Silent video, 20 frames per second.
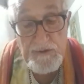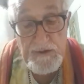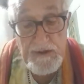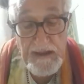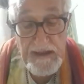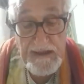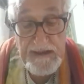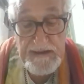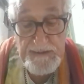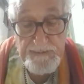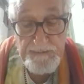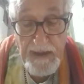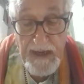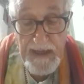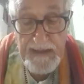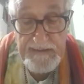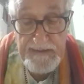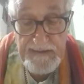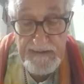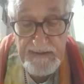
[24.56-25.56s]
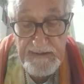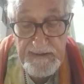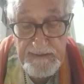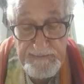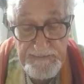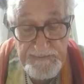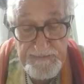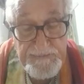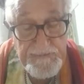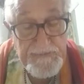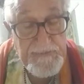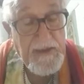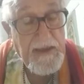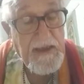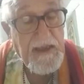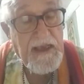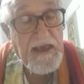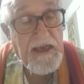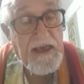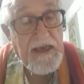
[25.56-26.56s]
della SMAT
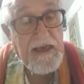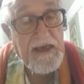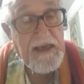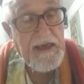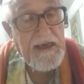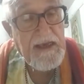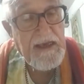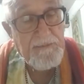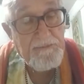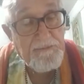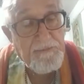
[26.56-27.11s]
che